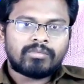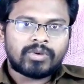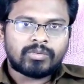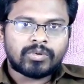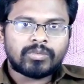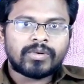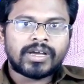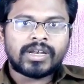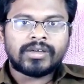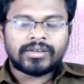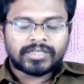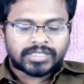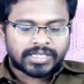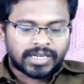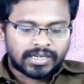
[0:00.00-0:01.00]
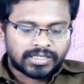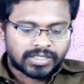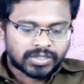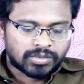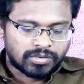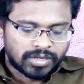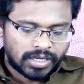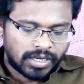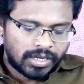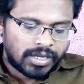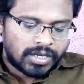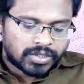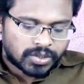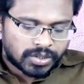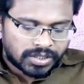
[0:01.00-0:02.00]
మీ మొబైల్ ఇన్స్టాల్ చేసుకోండి
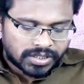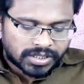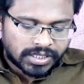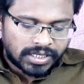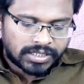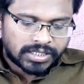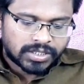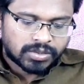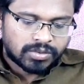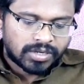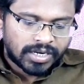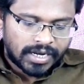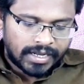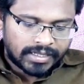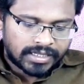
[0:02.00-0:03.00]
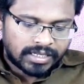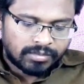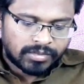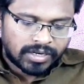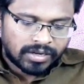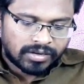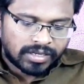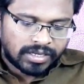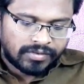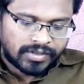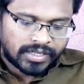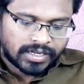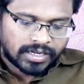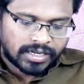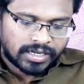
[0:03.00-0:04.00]
సో ఇన్స్ ఇన్స్టాల్ చేసుకున్నట్లయితే మనకు ఈ
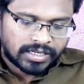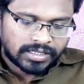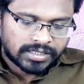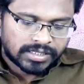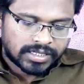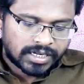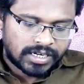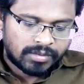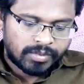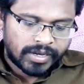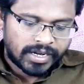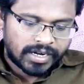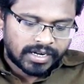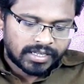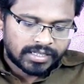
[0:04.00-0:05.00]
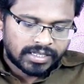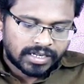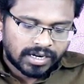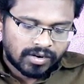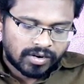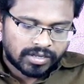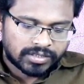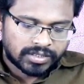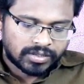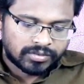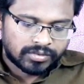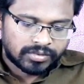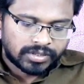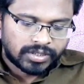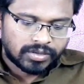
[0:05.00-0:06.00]
విధంగా స్క్రీన్ పైన అనేది రావడం
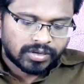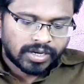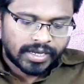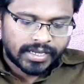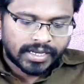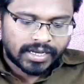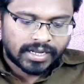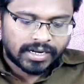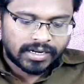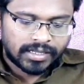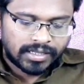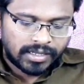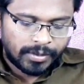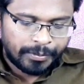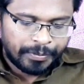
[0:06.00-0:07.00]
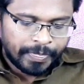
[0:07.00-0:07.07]
జరుగుతుంది ఈ యొక్క ఐకాన్ అనేది